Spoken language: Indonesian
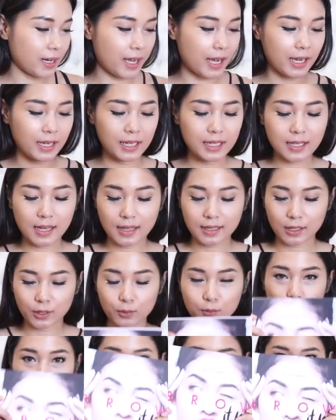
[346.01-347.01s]
Nah ini salah
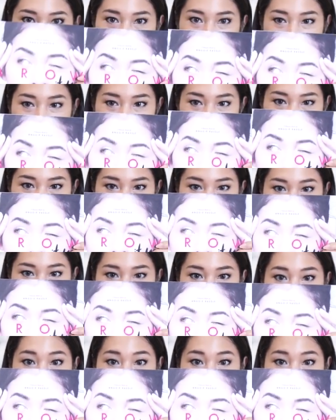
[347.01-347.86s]
satu bukunya Mbak Anggi.